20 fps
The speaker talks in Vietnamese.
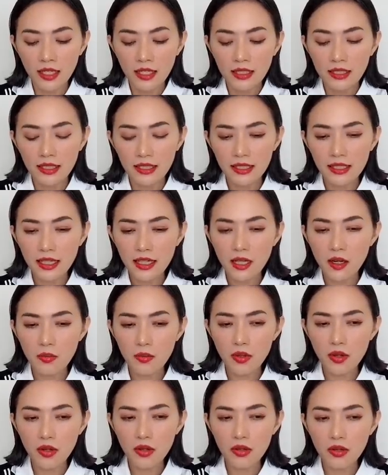thì Tina không
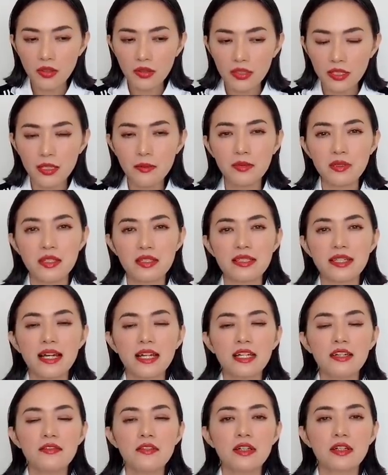có tìm được ra
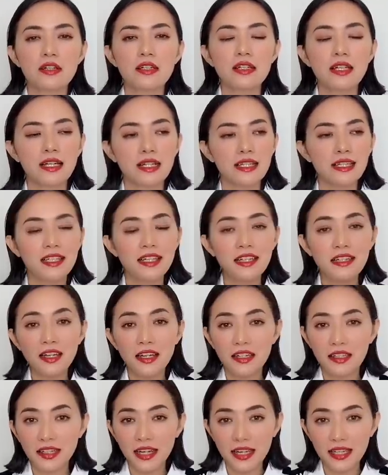cái việc là cái lễ
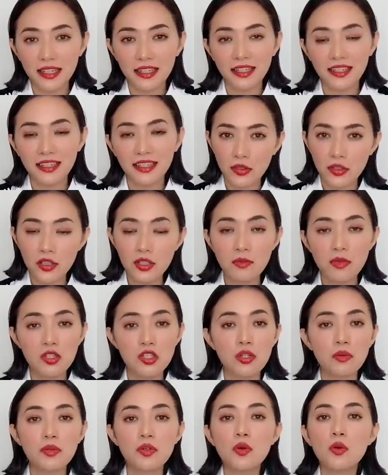lạy này nhưng mà
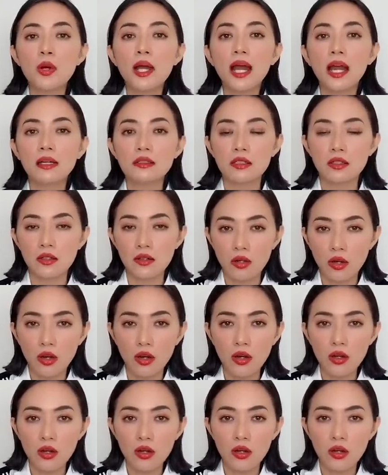trong yoga thì nó
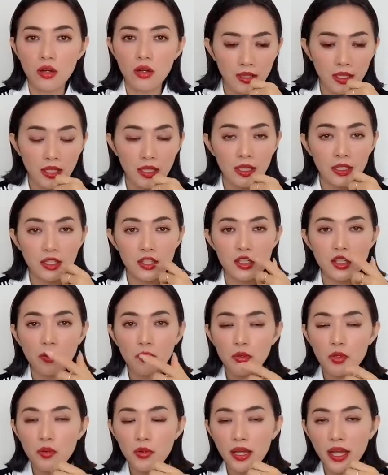có thì
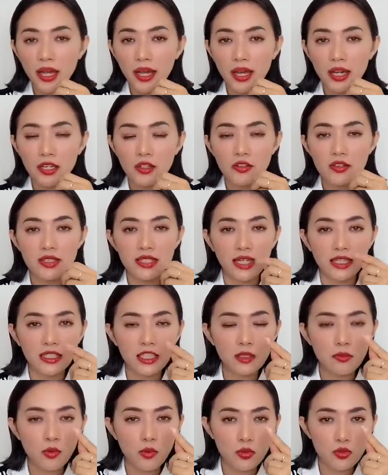trong yoga nó giải
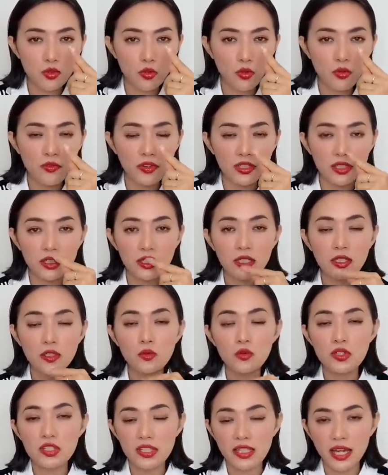thích một số về những cái
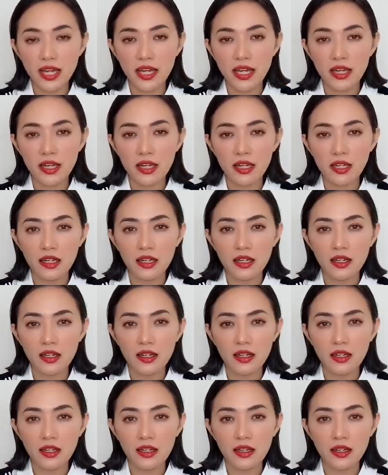luân xa
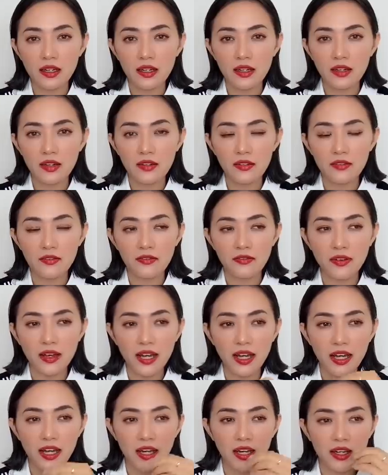
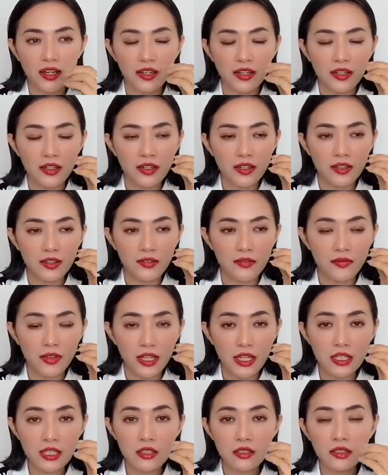và về
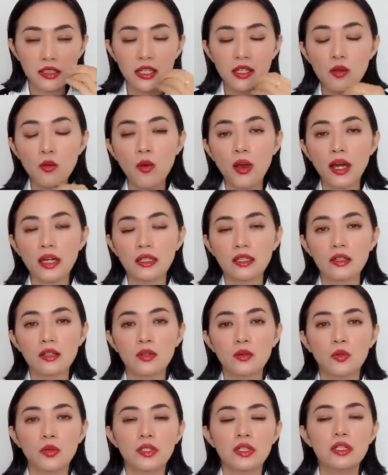cái sự kích hoạt
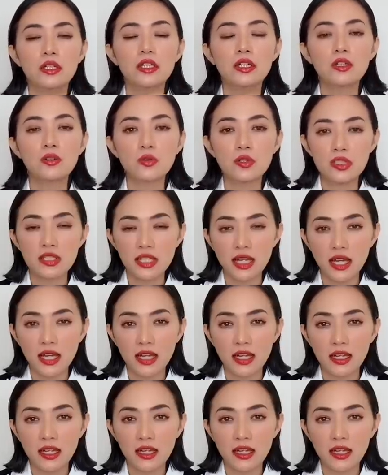của những cái luân xa